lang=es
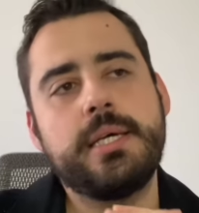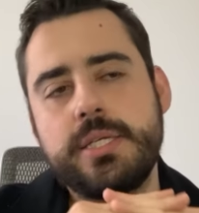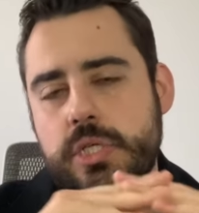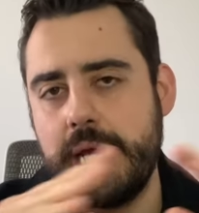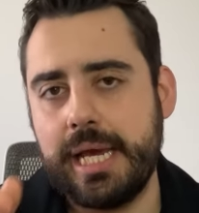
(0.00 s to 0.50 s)

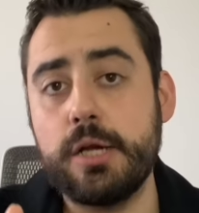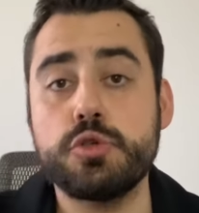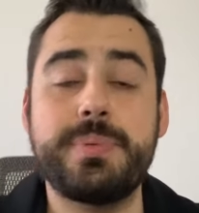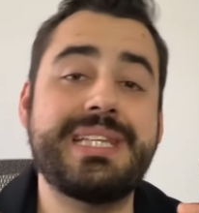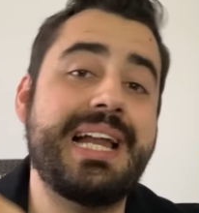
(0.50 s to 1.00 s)
llega al
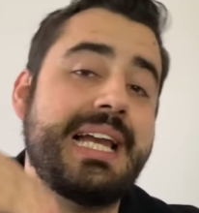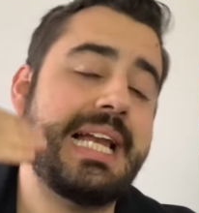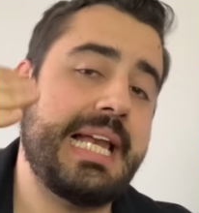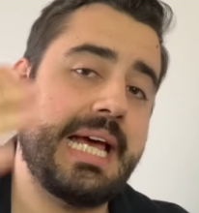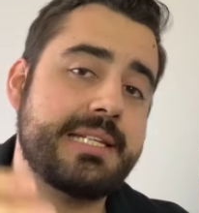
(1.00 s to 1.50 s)
hospital,
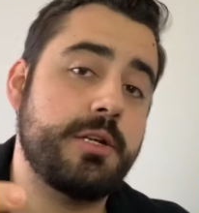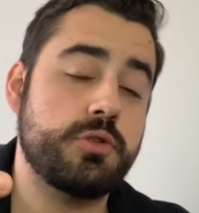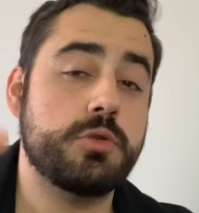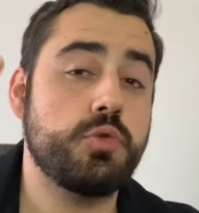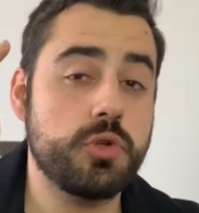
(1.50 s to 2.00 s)
le hacen los
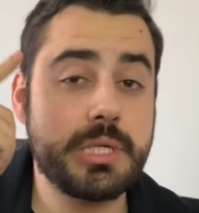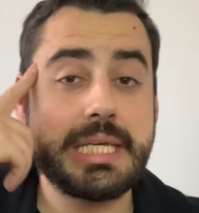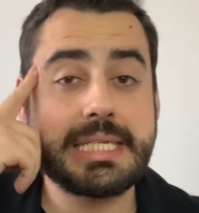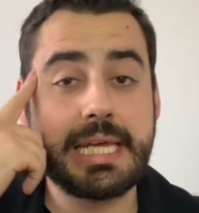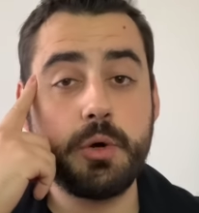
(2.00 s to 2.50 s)
estudios
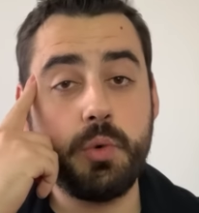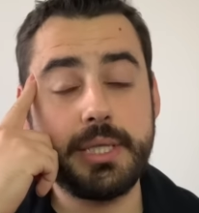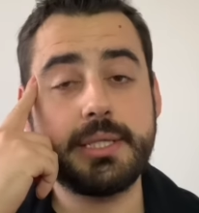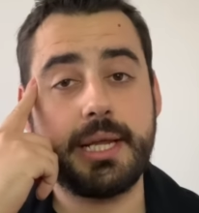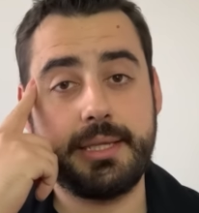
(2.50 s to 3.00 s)
y se
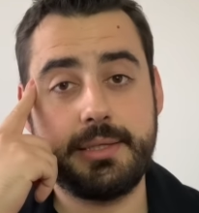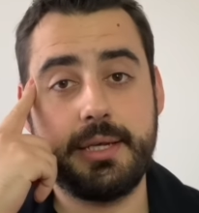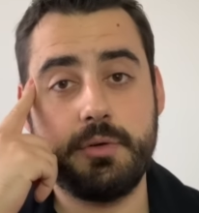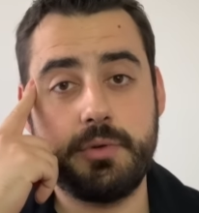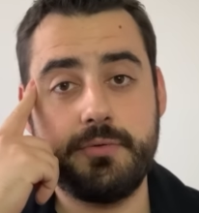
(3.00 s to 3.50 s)
encuentra que
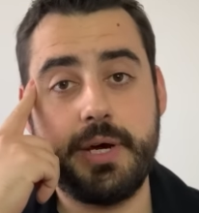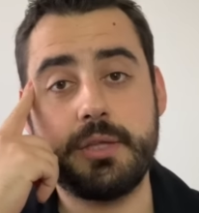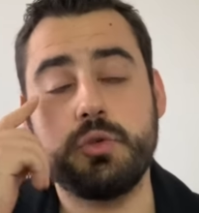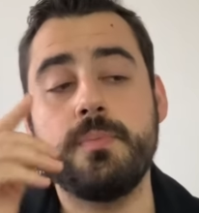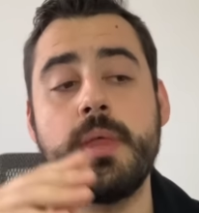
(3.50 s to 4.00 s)
tiene un
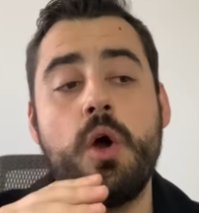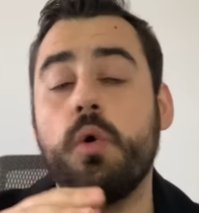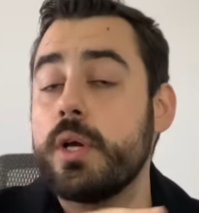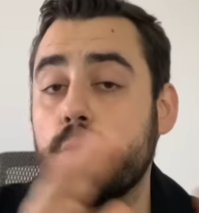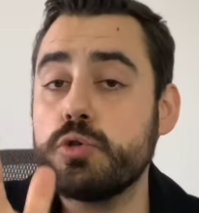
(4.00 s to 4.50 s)
infarto,
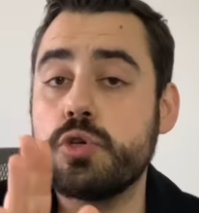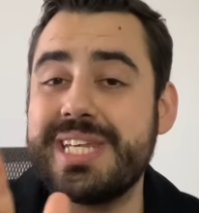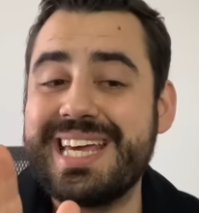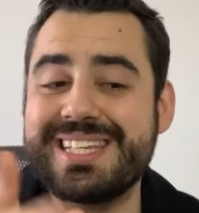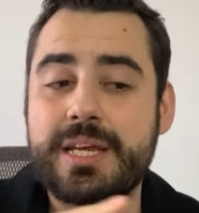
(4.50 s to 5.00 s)
o incluso
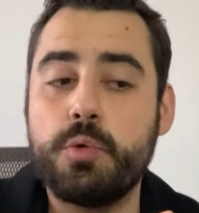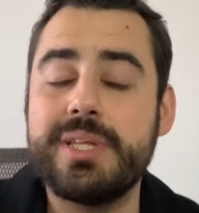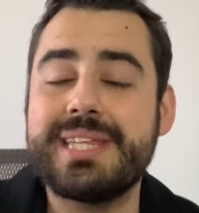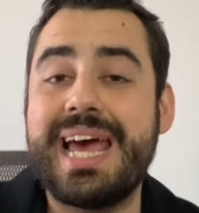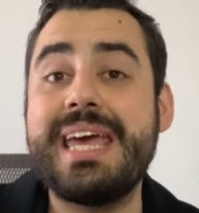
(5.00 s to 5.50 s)
sin que se
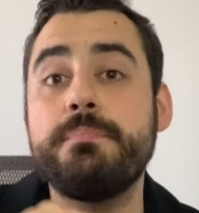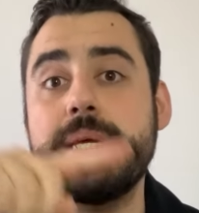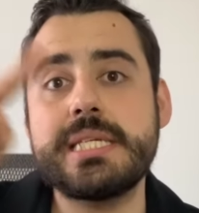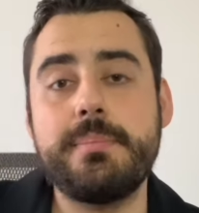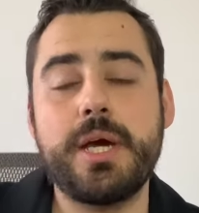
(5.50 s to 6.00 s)
encuentra,
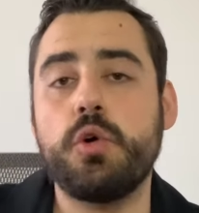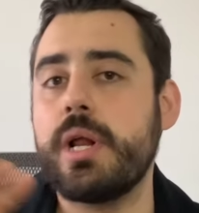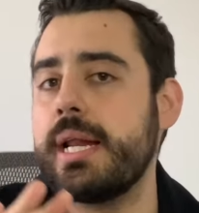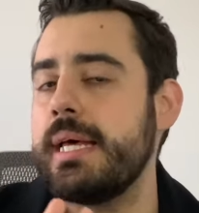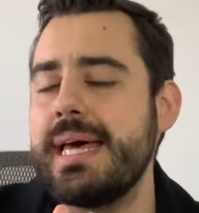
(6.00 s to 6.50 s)
empieza a
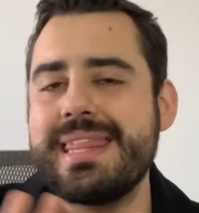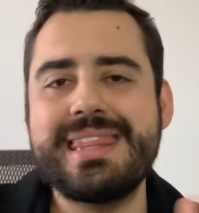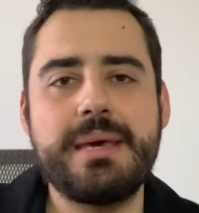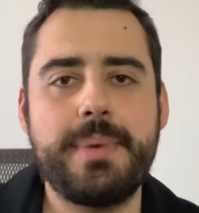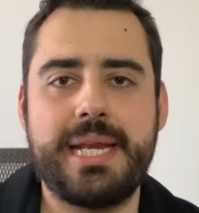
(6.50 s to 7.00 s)
mejorar
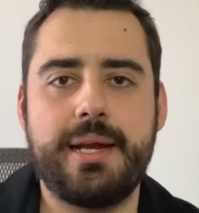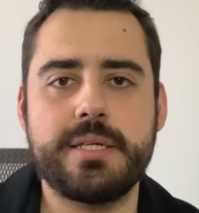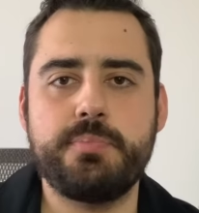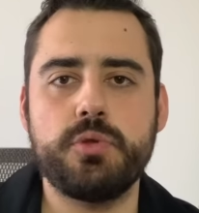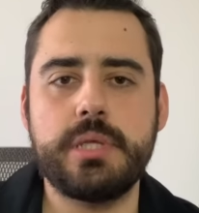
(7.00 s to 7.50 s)
de manera
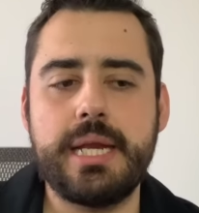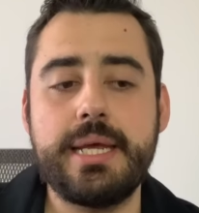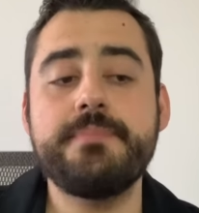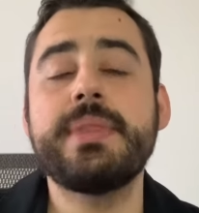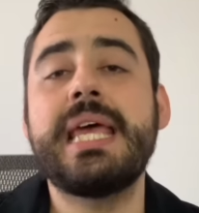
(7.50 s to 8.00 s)

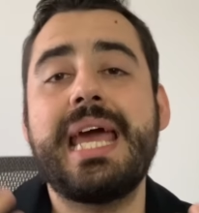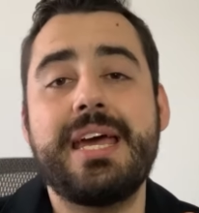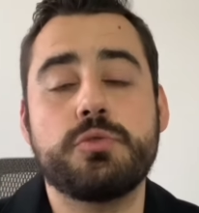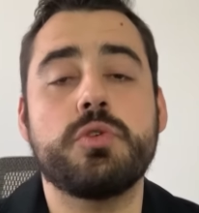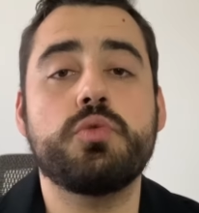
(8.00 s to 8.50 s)
espontánea,
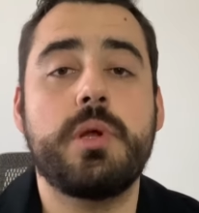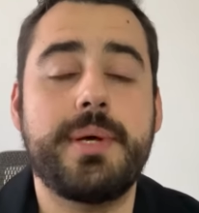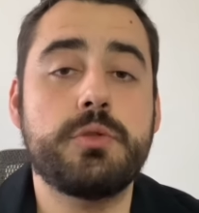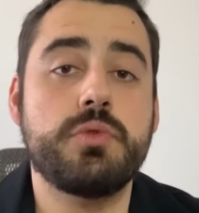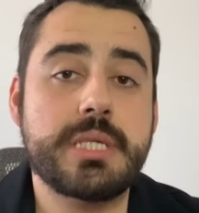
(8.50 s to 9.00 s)
eso es un
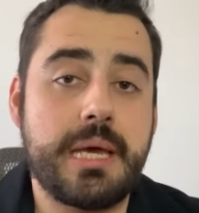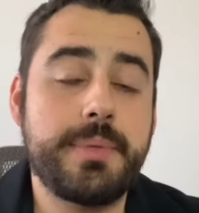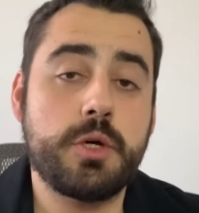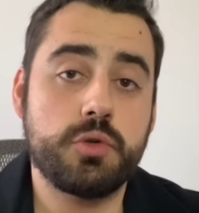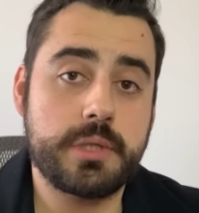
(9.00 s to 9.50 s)
evento
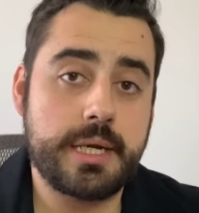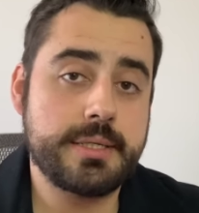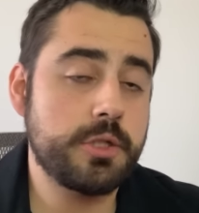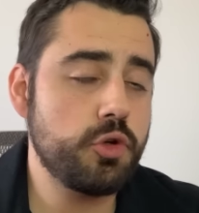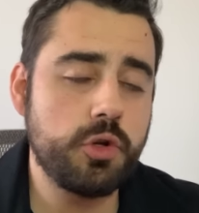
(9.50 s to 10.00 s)
isquémico
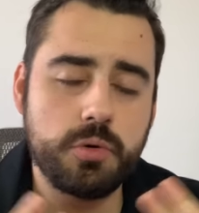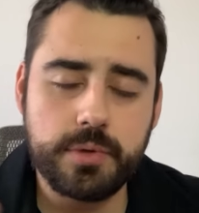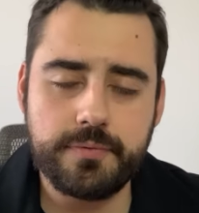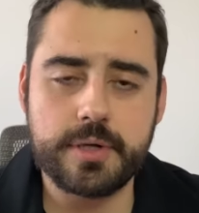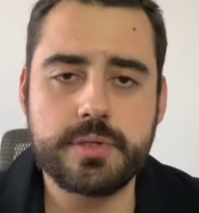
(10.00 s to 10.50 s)
transitorio, un
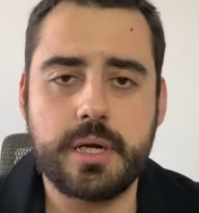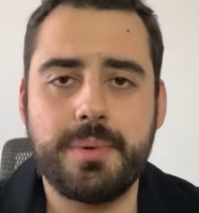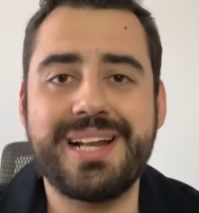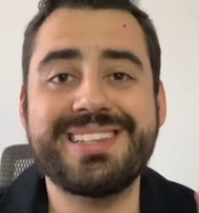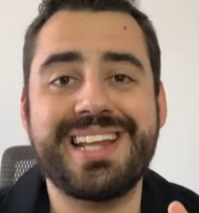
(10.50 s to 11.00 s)
infarto
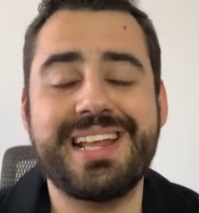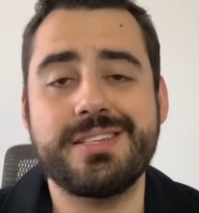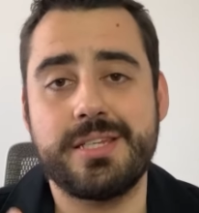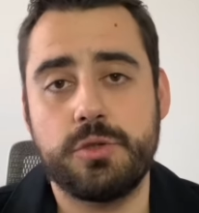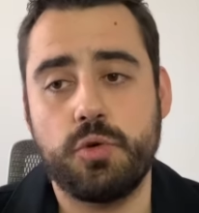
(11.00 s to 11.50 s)
cerebral
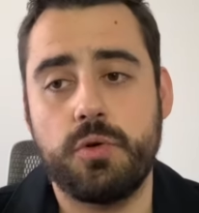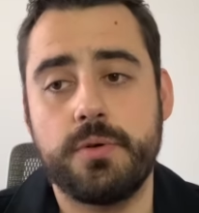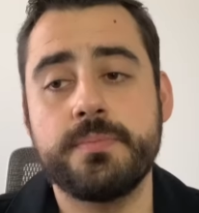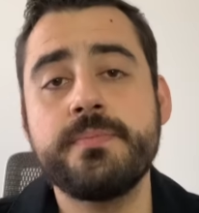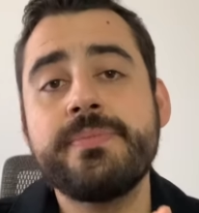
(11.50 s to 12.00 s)
transitorio.